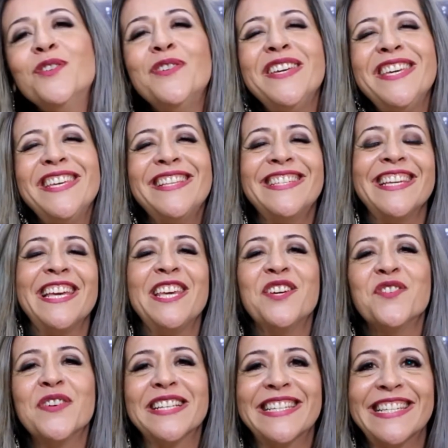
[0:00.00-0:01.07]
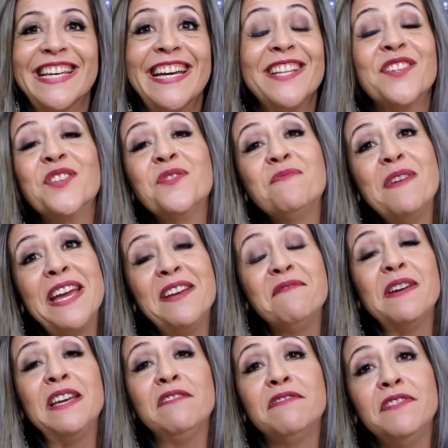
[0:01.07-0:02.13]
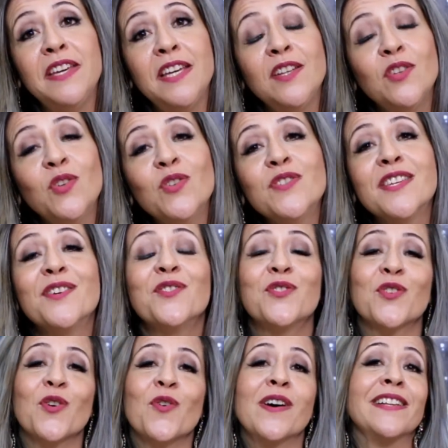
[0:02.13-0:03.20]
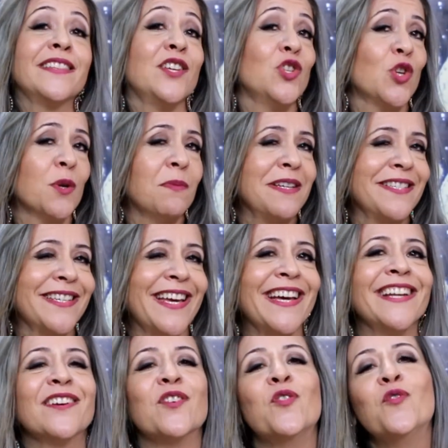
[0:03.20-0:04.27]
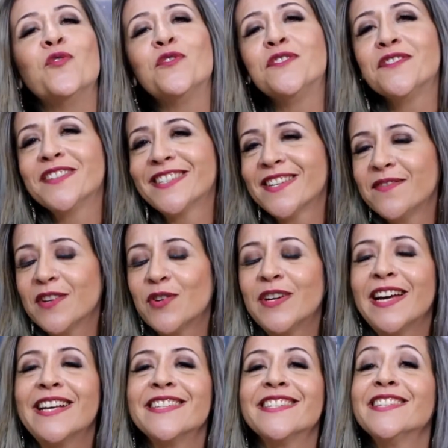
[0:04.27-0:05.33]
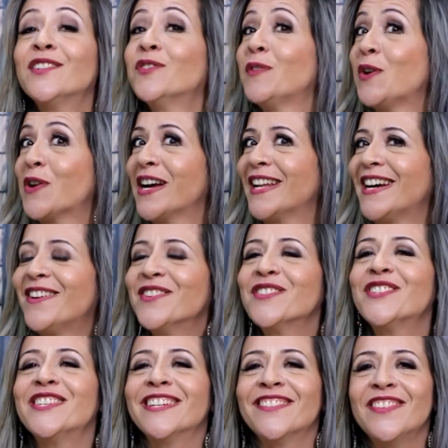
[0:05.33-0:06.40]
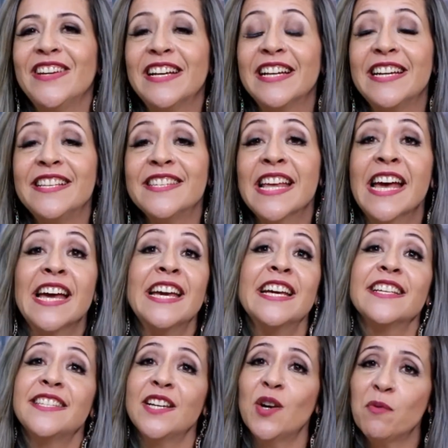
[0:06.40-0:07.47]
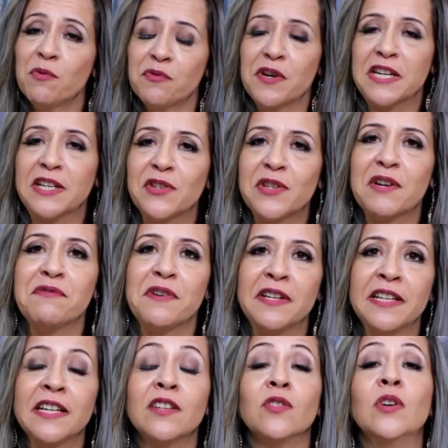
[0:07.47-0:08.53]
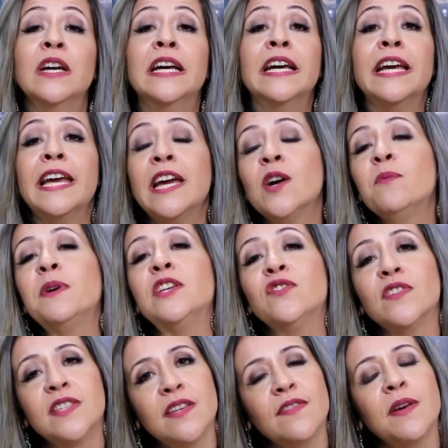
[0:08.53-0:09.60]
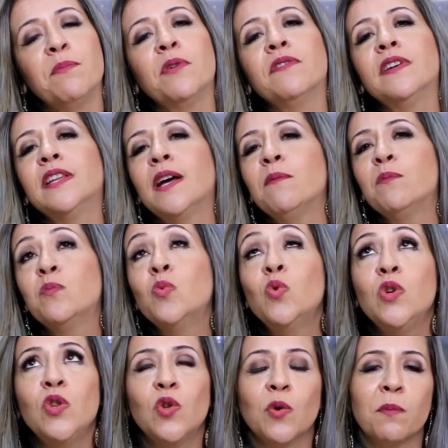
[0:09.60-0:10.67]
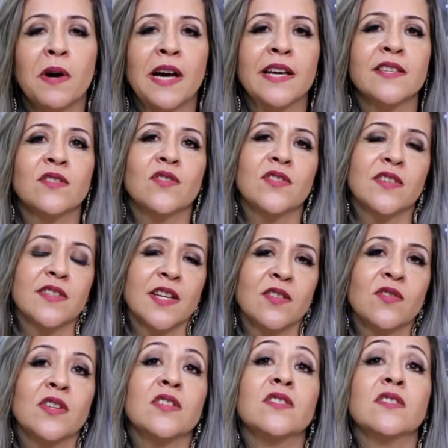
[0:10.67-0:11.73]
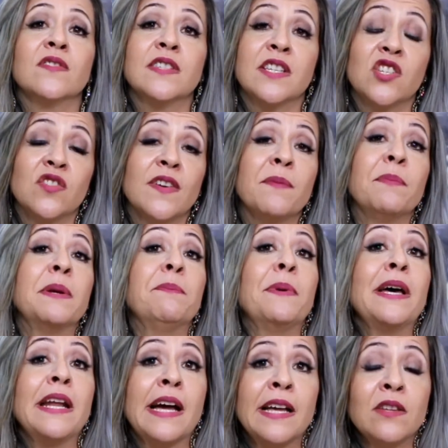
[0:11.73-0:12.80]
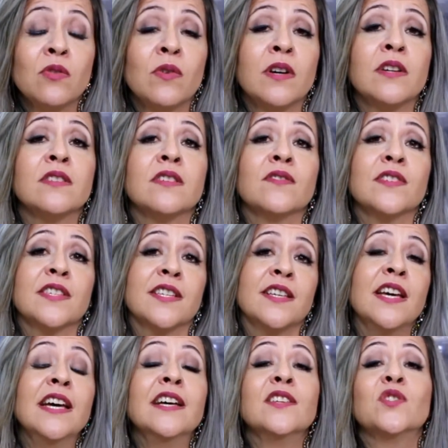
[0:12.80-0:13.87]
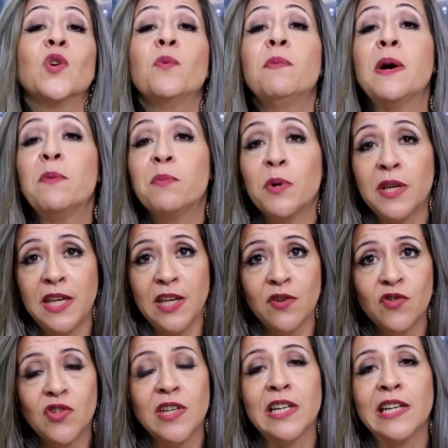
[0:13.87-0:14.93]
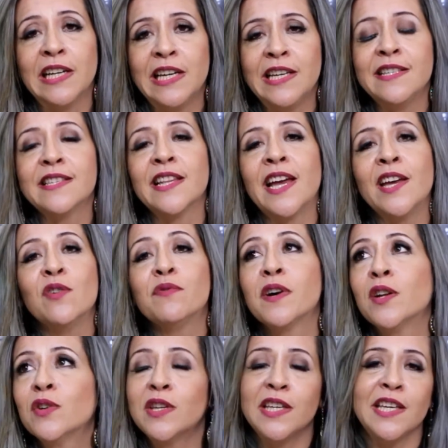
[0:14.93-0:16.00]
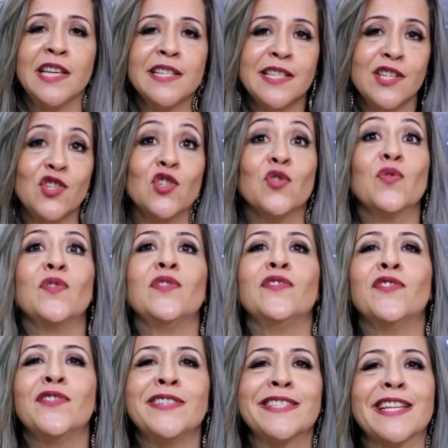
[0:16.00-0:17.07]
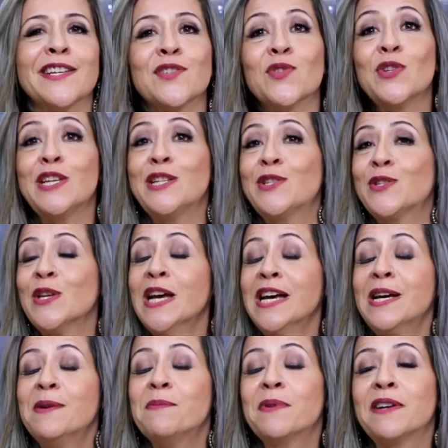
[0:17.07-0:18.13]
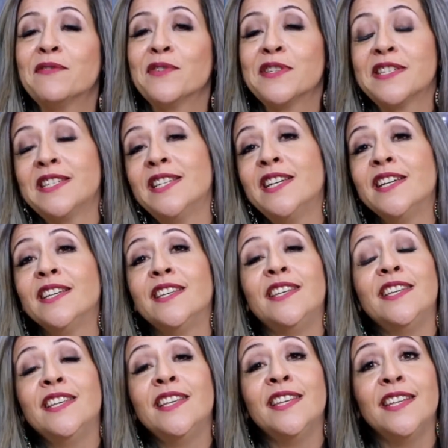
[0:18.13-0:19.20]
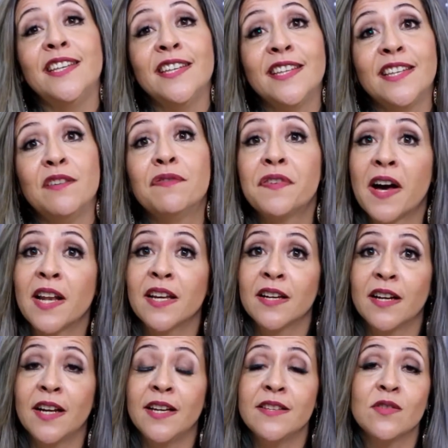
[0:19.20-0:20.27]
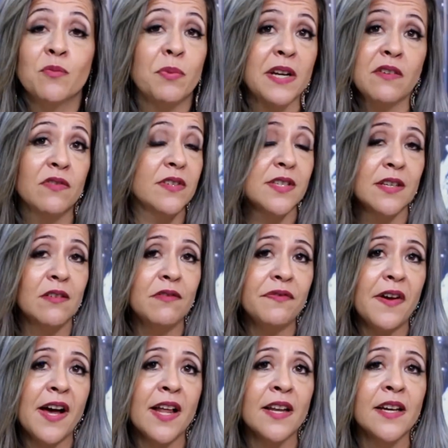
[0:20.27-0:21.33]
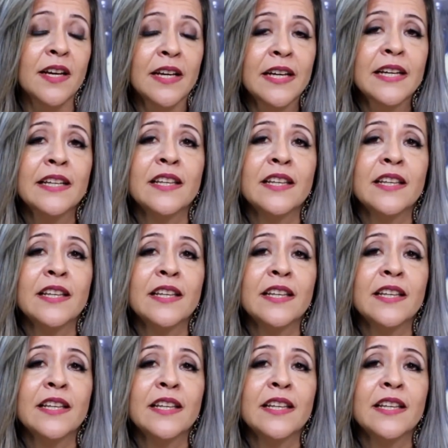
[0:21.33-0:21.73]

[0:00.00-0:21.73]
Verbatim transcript: do Easy USA, tudo bem? Bem-vindos. Eu sou a Teacher Marcela, ou se você me conhece no meu canal Tia do Inglês. E assim como o Fernando tá falando, realmente você vai aproveitar muito mais dos Estados Unidos se você estiver preparado antes, se você souber um pouquinho de inglês, né? Eu falo que existe um, um Estados Unidos para você que, que fala inglês e um para que você não fala.